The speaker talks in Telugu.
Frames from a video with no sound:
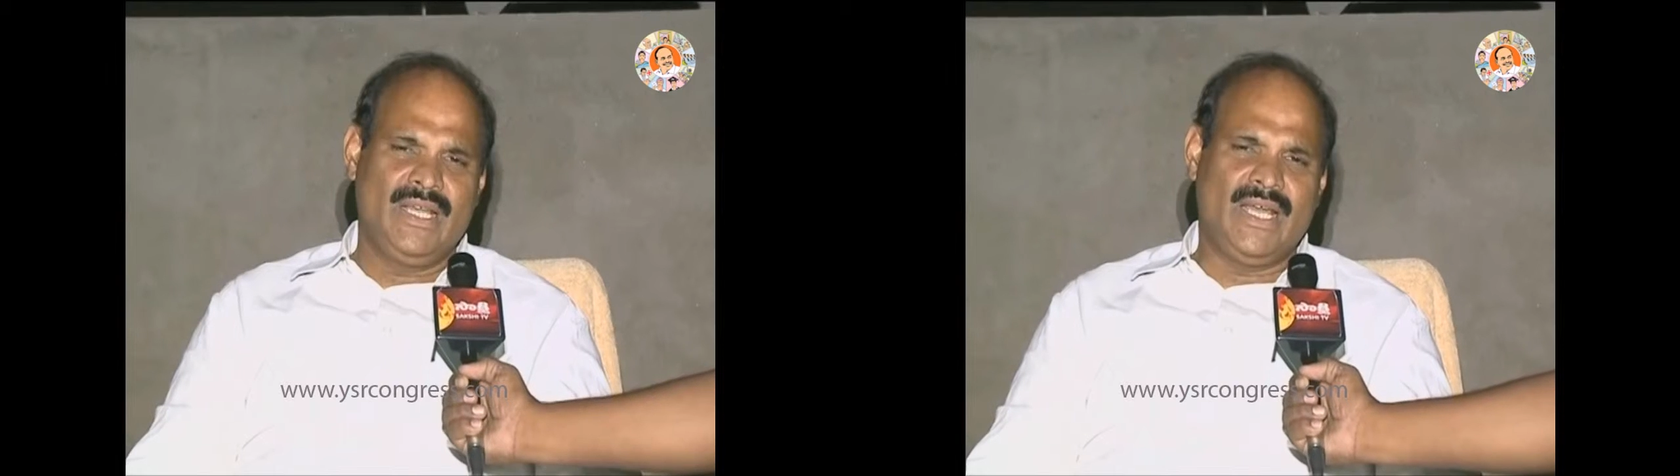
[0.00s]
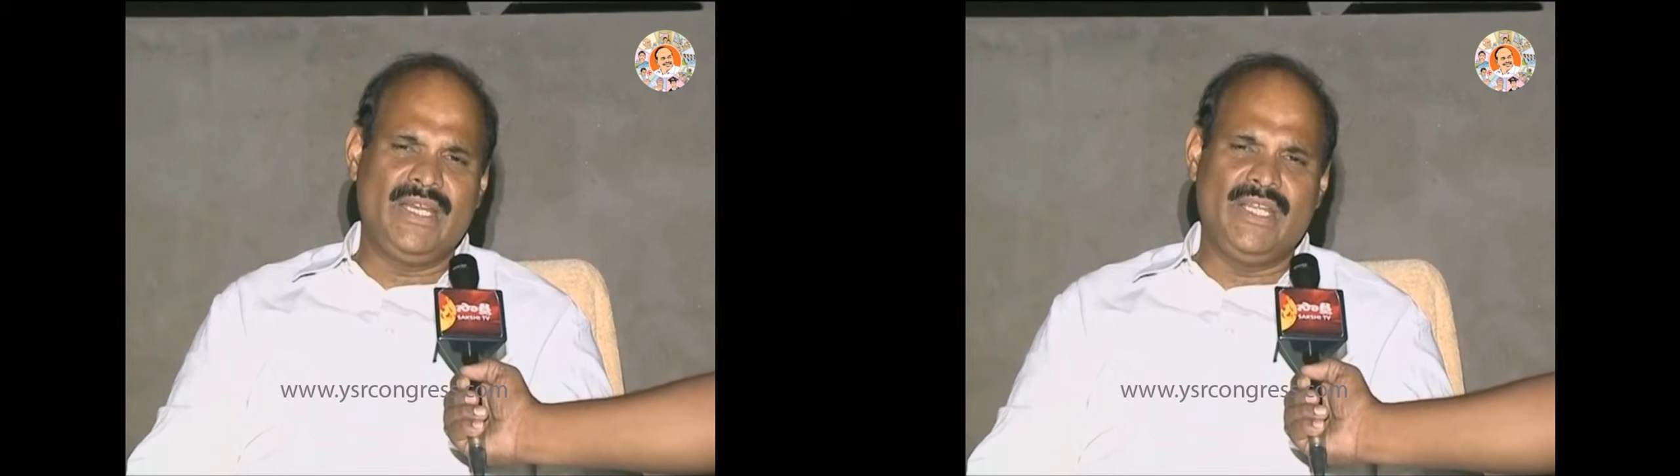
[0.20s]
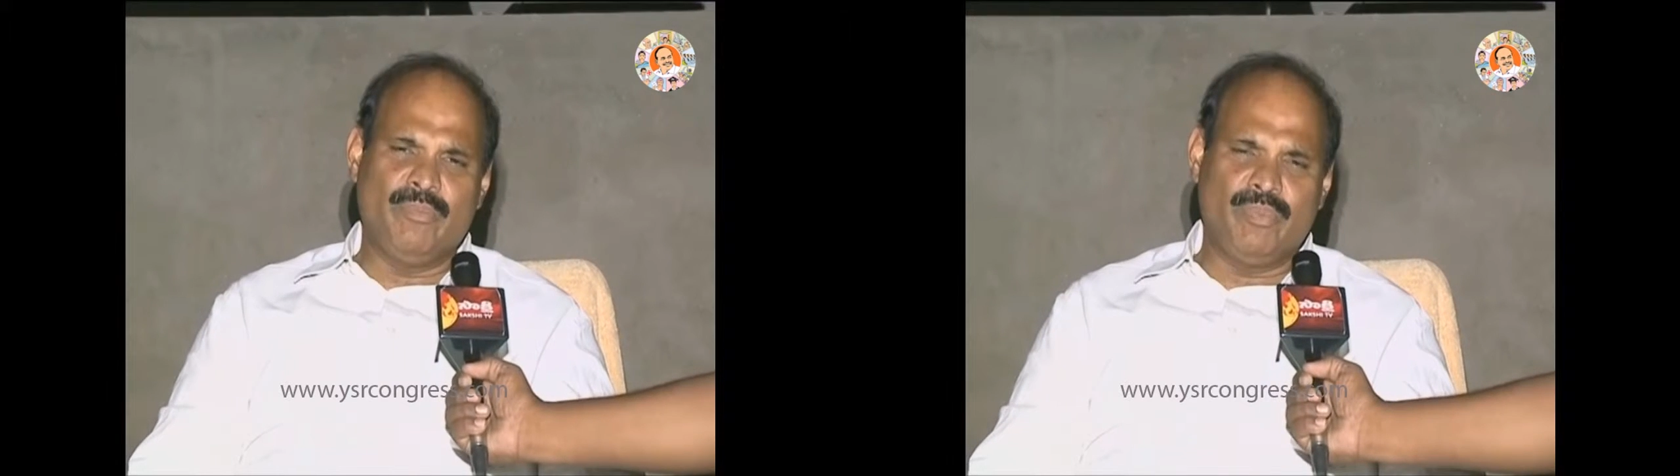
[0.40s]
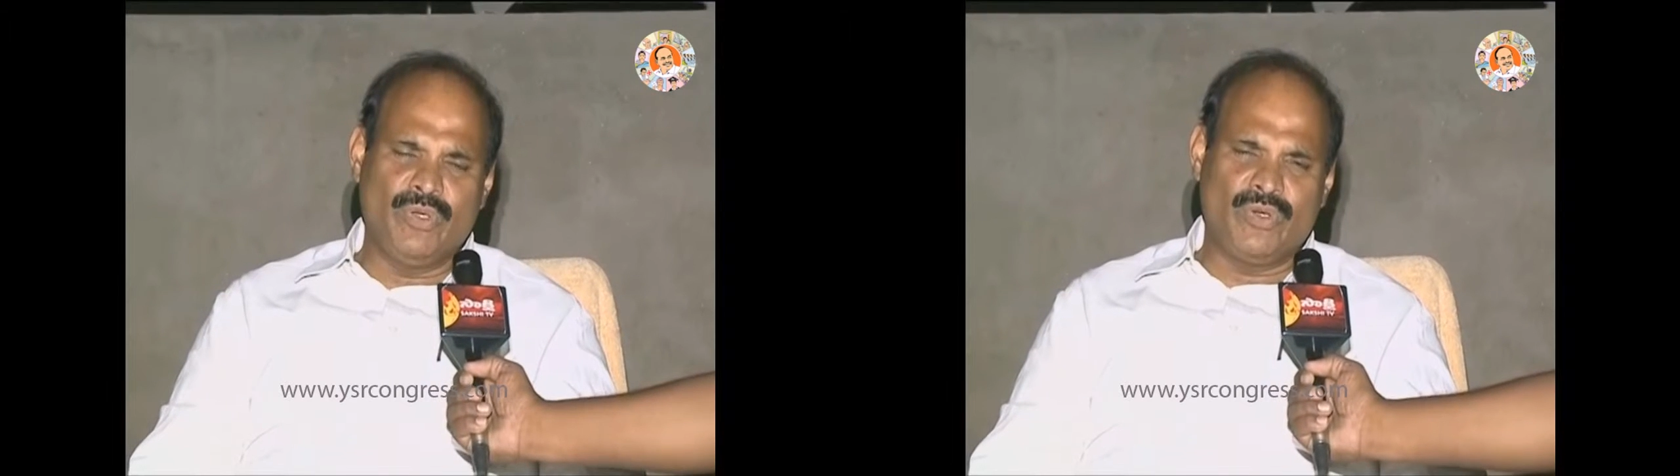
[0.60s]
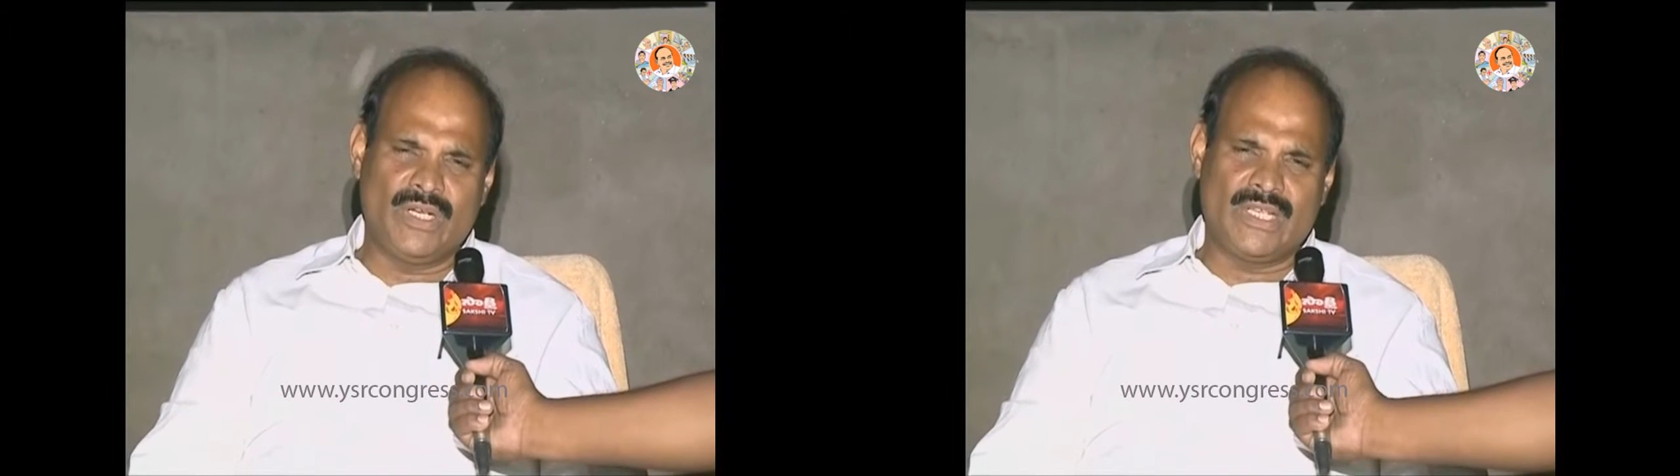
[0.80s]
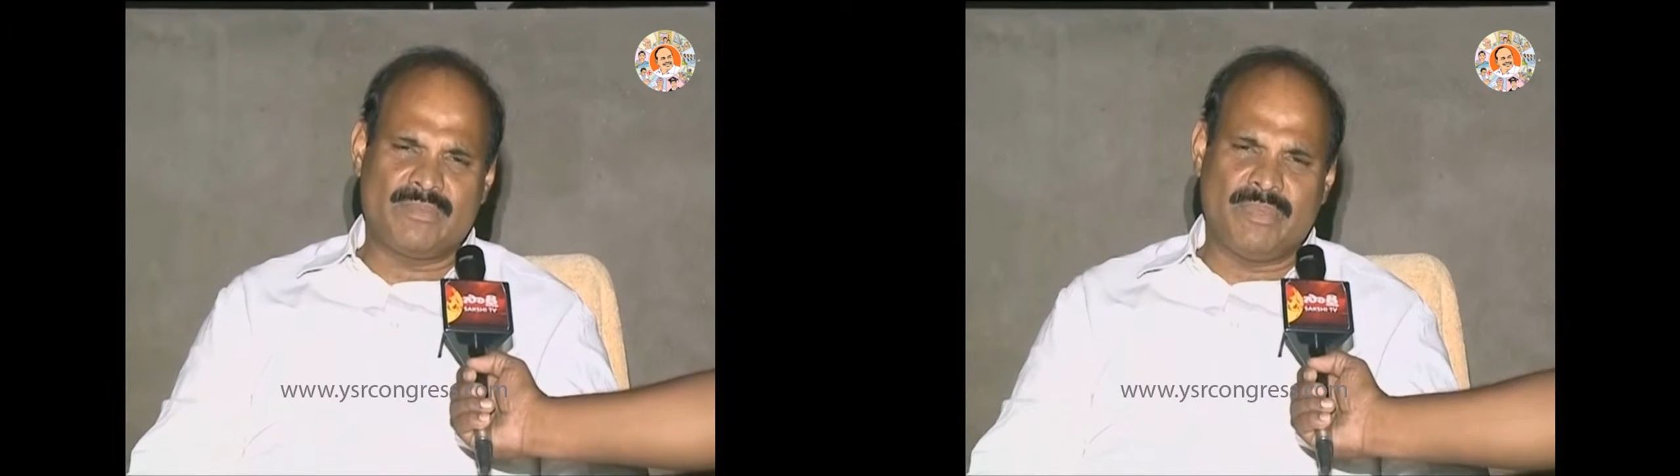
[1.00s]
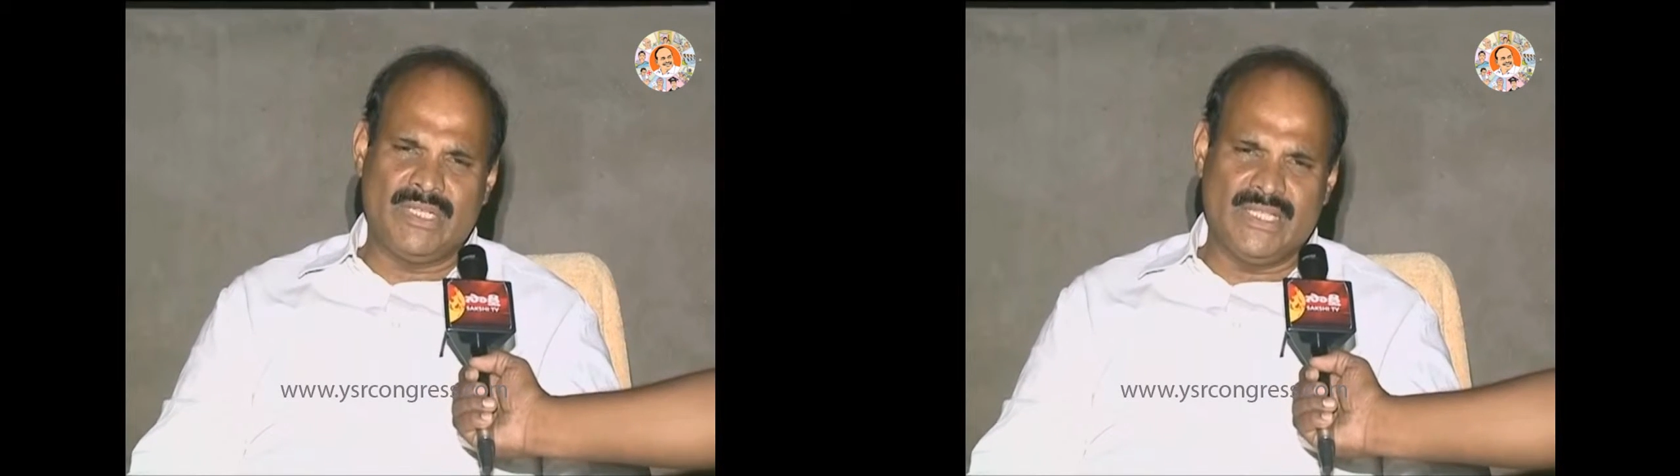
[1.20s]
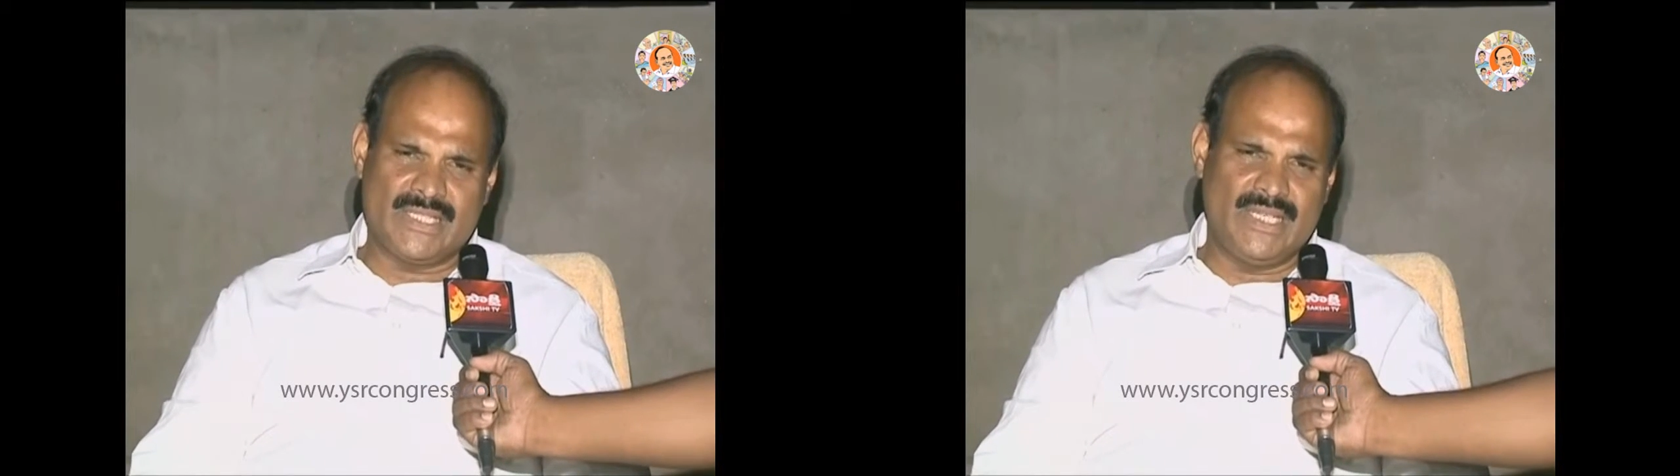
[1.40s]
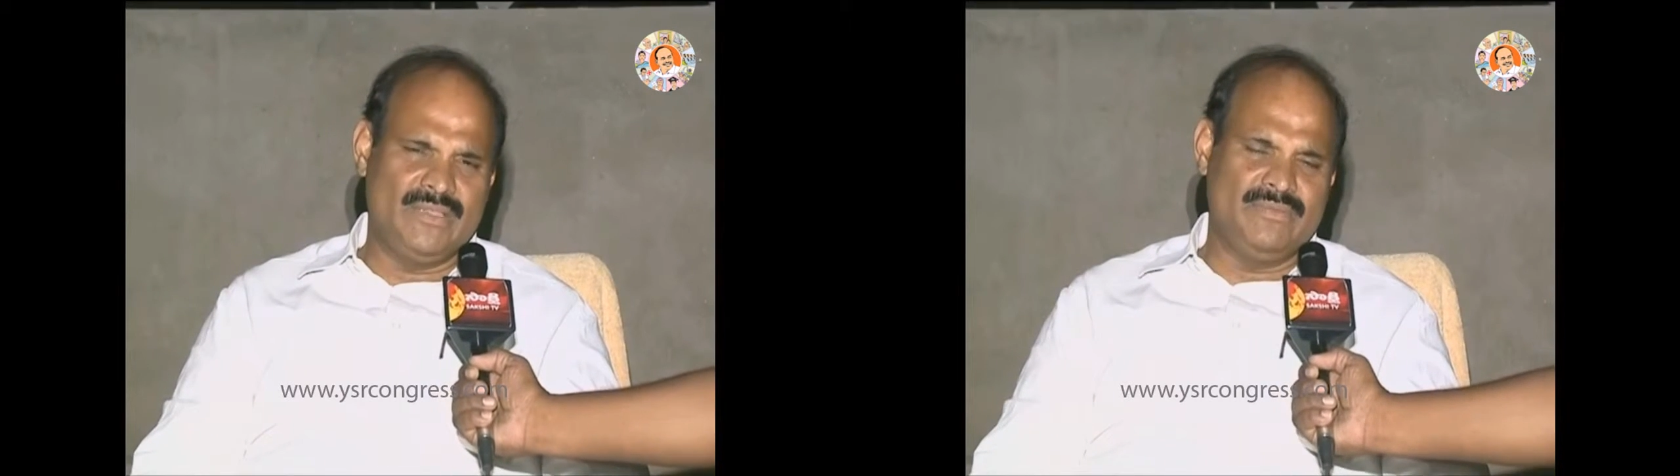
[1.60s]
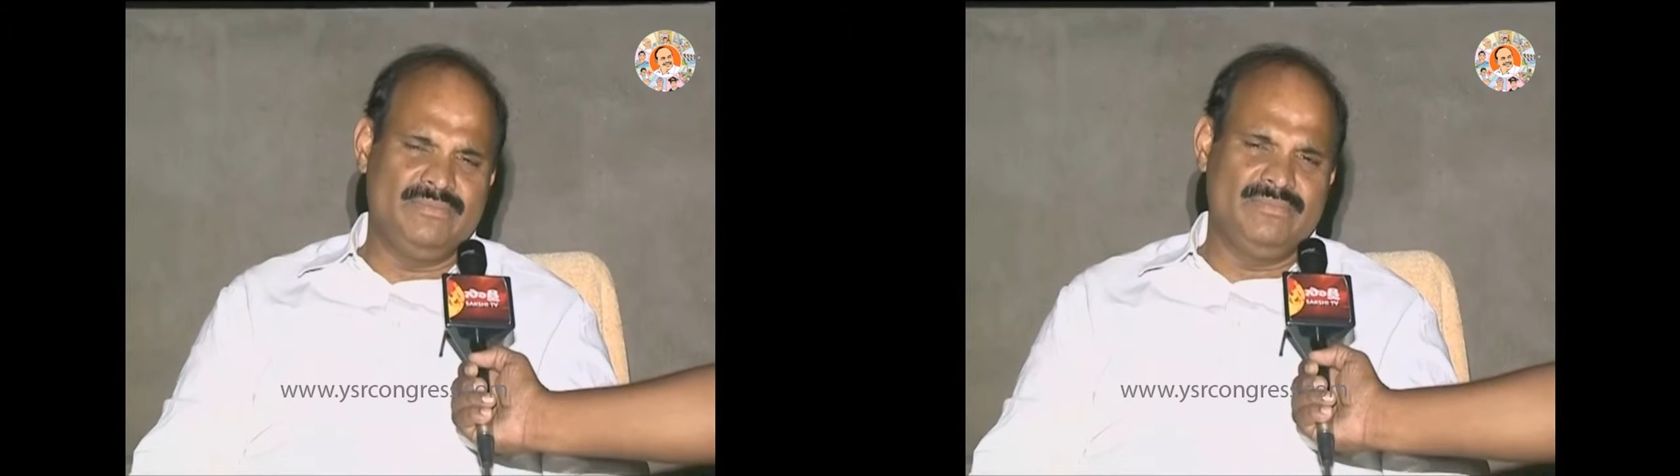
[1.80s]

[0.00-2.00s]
కానీ ఎప్పుడు కూడా స్పందించలేదు